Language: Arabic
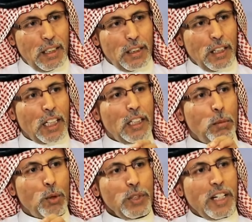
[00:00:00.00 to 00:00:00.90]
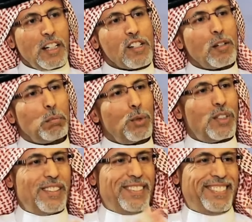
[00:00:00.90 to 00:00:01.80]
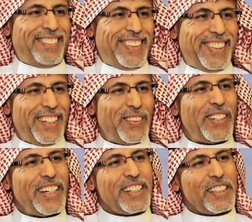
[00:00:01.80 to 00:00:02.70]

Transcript: يختبروني على السبوره وانا